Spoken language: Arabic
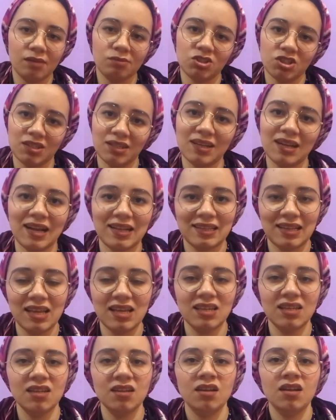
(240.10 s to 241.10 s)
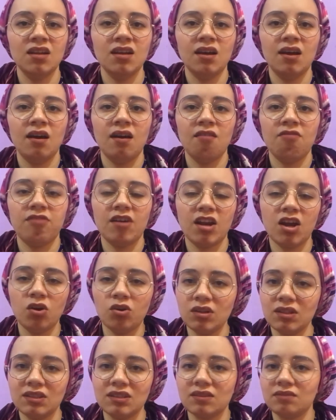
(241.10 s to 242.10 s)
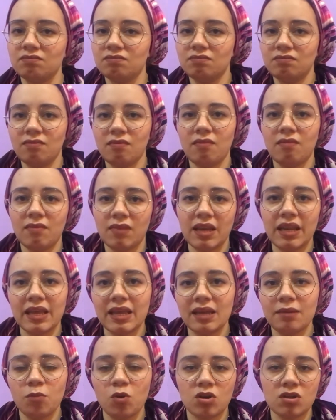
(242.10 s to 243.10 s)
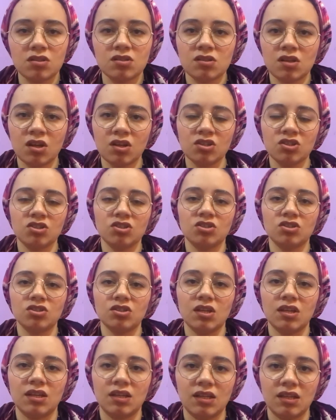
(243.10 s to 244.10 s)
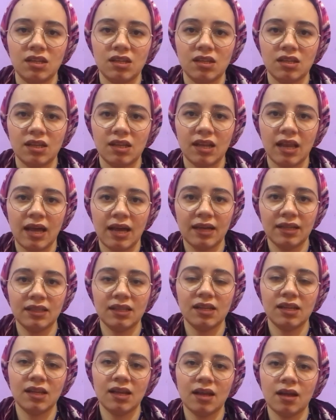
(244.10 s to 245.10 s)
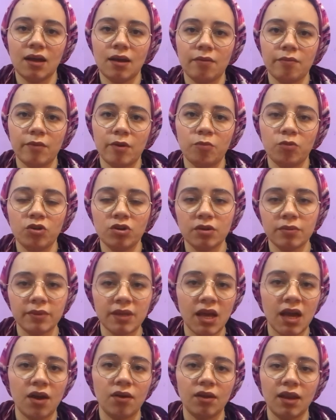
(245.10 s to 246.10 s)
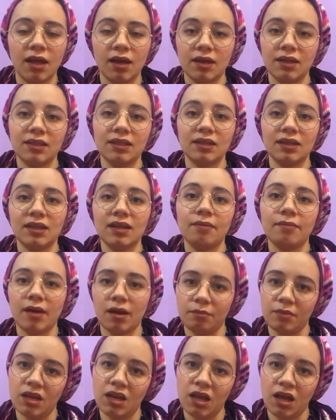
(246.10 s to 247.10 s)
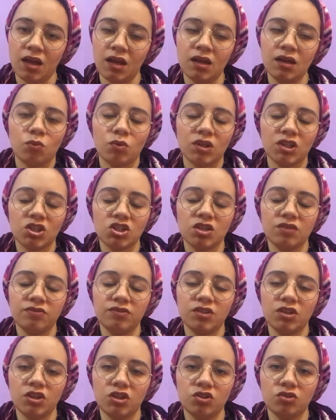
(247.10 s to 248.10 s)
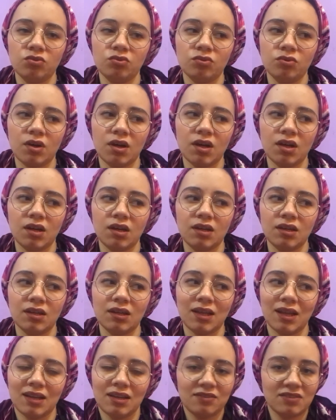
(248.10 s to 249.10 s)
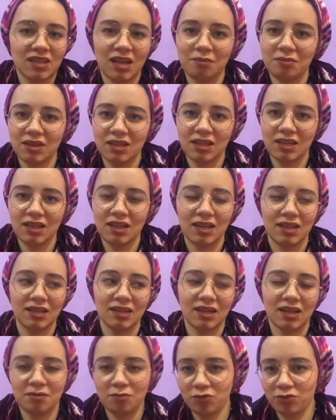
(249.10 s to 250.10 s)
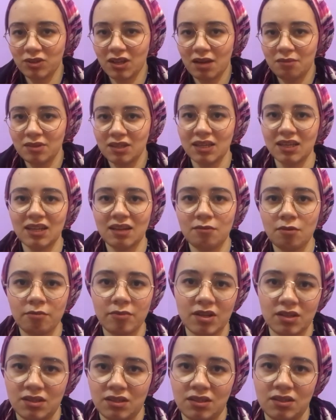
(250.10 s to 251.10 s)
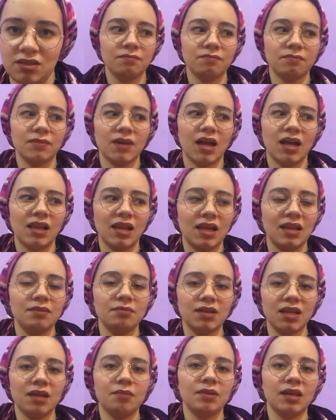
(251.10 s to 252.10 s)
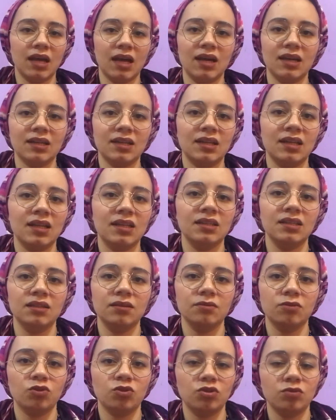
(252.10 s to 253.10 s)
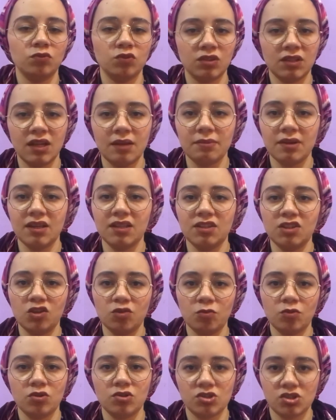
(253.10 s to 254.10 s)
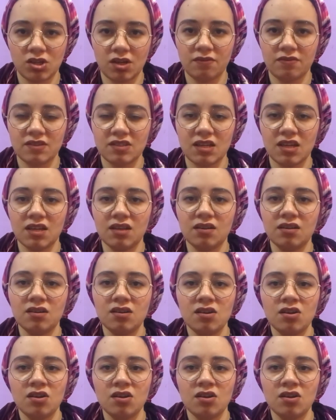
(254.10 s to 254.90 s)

مش هترجع تاني فانا قلت ليه ما وثقش الحاجات اللي انا بمر بيها او الحاجات اللي انا بعملها واكتشفت انه كان نفسي اعمل كده يعني كان المفروض اعمل كده من بدري على الاقل من ايام الحجر لاني كنت مكتئبه جدا وما كنتش عارفه اذاكر